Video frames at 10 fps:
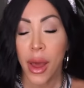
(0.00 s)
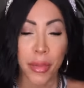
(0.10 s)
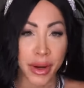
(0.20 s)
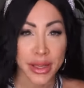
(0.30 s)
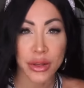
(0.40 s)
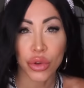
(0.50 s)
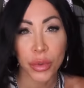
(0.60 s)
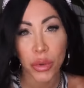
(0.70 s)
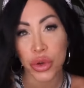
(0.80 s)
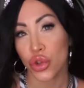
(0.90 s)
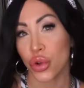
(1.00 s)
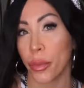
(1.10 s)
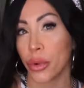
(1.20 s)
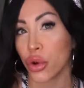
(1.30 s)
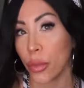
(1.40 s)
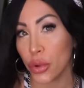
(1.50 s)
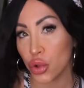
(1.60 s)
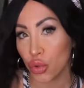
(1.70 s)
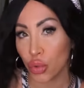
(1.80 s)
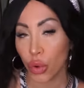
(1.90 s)
perché secondo me questo è un po' troppo
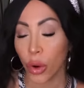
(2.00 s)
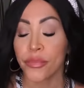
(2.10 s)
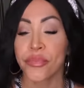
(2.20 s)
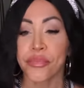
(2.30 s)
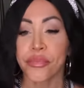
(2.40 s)
scuro